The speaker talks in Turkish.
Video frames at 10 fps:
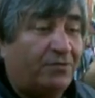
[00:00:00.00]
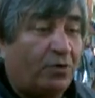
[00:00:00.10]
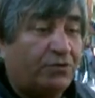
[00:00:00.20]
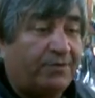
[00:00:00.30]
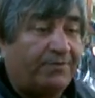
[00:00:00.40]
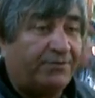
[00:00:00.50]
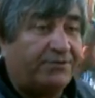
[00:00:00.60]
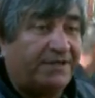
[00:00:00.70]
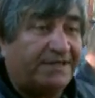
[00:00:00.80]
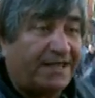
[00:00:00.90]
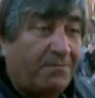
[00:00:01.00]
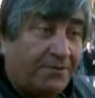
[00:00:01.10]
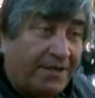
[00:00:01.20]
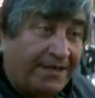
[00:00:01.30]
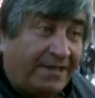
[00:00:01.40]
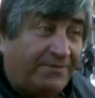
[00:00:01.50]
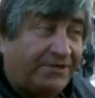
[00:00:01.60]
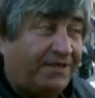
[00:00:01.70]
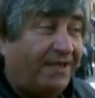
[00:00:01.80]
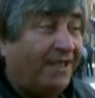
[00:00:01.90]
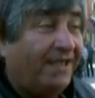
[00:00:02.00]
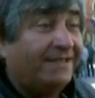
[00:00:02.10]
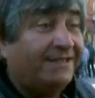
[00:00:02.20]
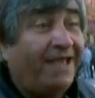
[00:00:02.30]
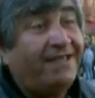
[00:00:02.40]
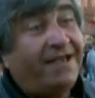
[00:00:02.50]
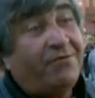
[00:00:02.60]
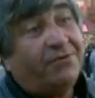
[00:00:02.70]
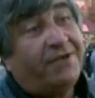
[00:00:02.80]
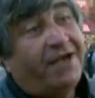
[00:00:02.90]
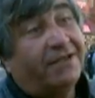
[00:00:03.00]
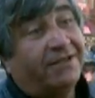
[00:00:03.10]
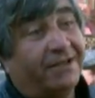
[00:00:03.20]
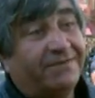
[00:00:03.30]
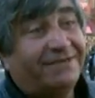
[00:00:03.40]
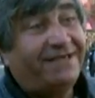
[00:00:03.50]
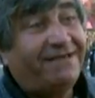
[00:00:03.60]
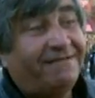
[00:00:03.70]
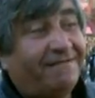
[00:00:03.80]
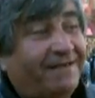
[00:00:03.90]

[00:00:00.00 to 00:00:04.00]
Konservat hocalar İstanbul'dan gelmişti. Tek tek odaya aldılar bizi.